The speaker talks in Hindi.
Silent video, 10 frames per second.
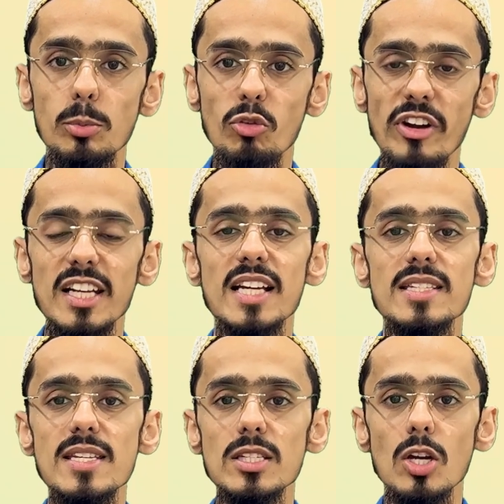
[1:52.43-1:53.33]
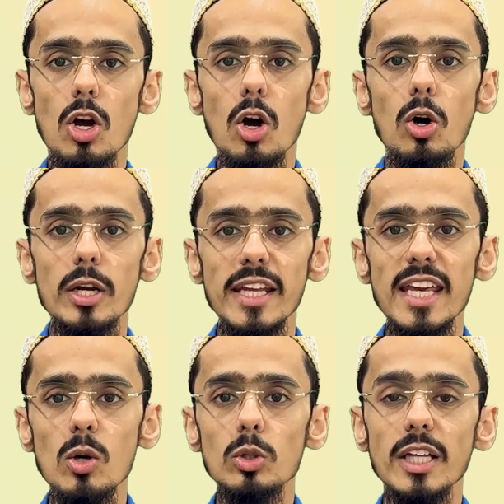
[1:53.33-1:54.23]
प्रोफाइल एक्सिस और
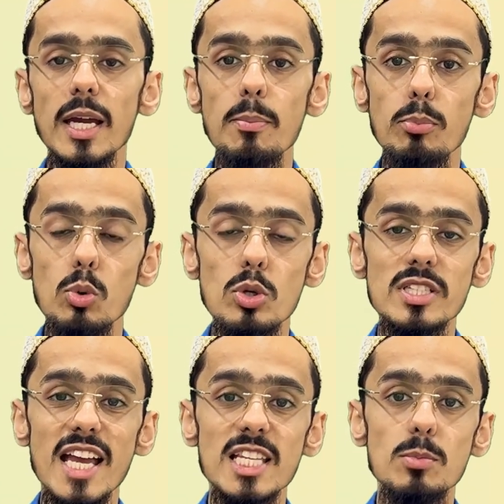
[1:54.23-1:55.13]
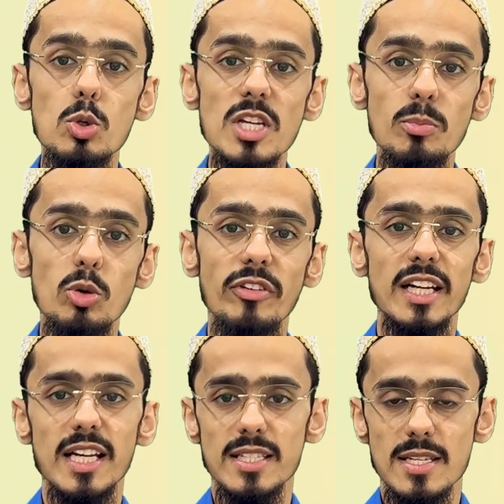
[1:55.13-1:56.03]
एक होता है पोस्ट एक्सपोजर
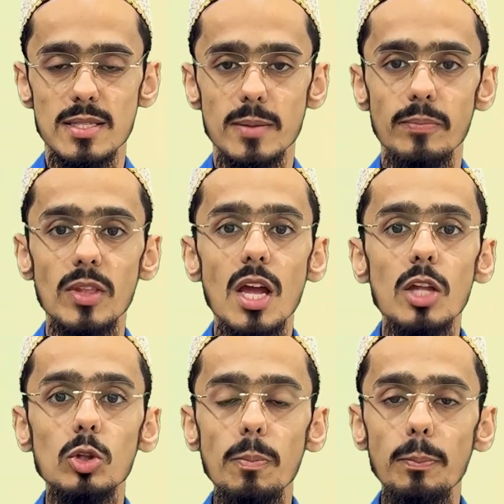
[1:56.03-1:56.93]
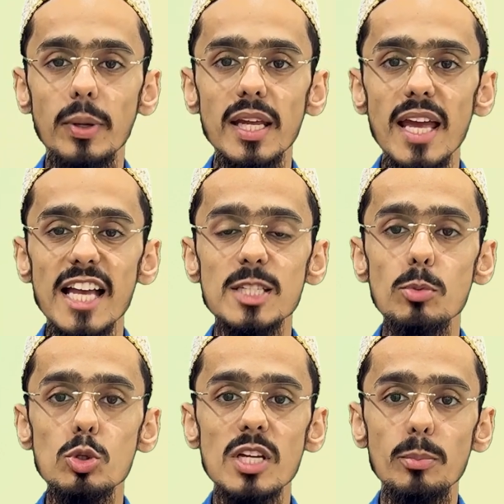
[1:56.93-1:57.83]
प्रोफाइल एक्सिस तो प्री
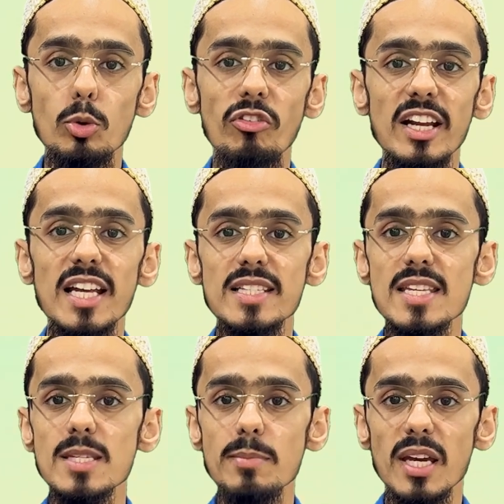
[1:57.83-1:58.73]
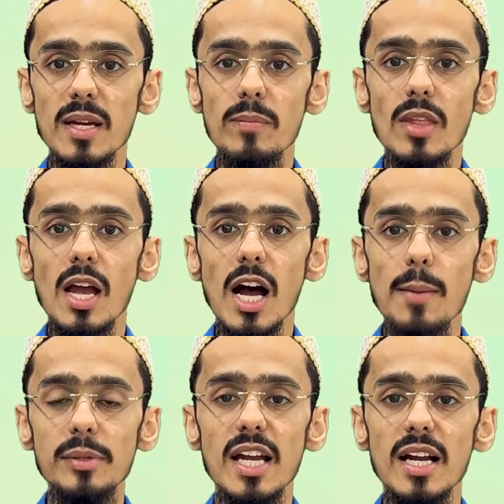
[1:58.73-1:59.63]
एक्सपोजर प्रोफाइलेक्सिस में
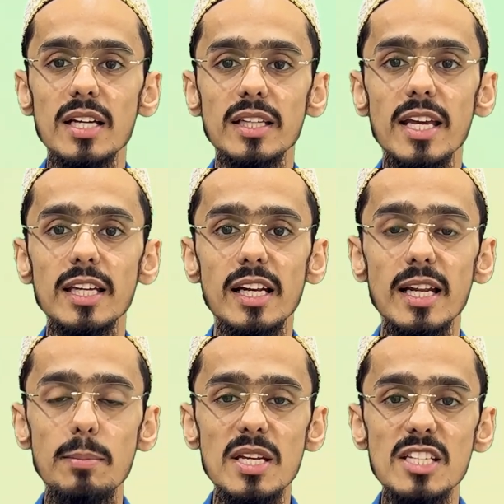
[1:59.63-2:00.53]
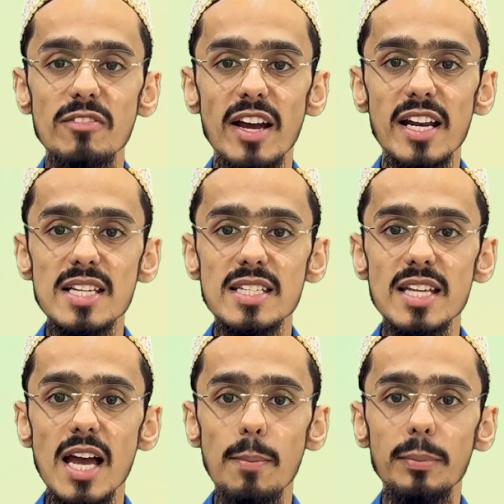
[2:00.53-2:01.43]
हम क्या करते हैं कि रेबीज़ वायरस
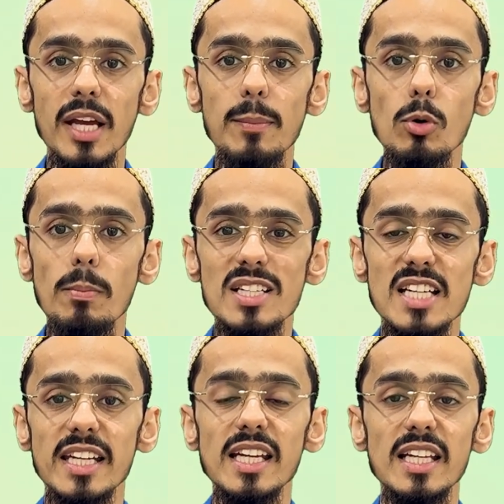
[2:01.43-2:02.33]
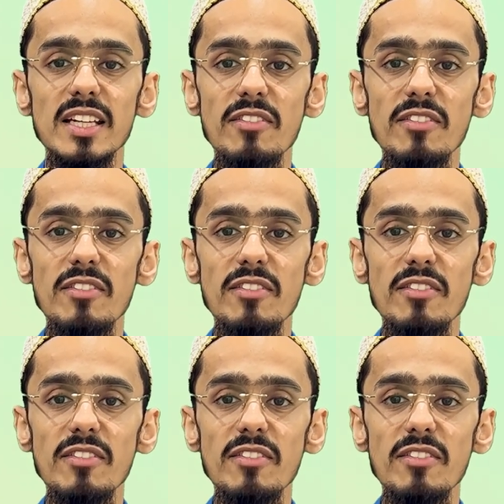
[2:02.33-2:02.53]
से अपने आप को बचाने के लिए